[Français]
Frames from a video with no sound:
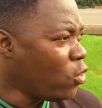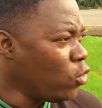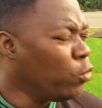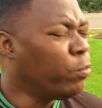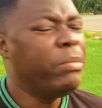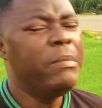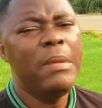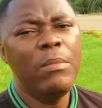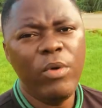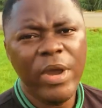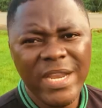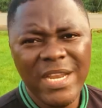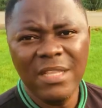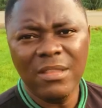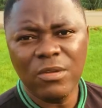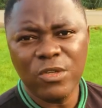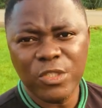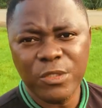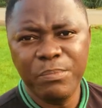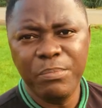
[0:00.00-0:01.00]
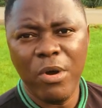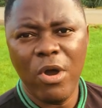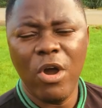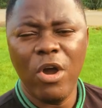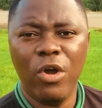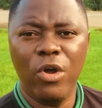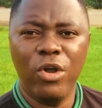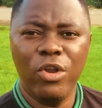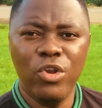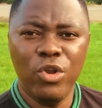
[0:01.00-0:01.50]
le premier moyen de
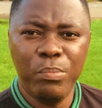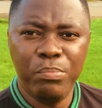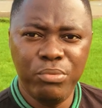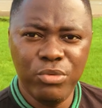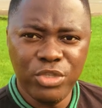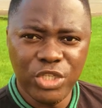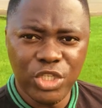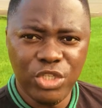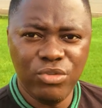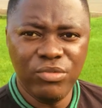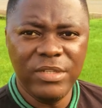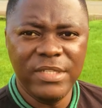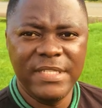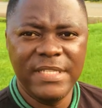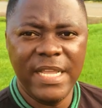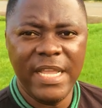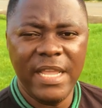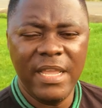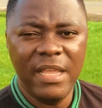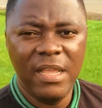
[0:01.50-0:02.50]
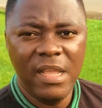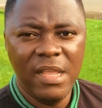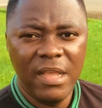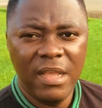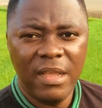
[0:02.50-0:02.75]
transport le plus utilisé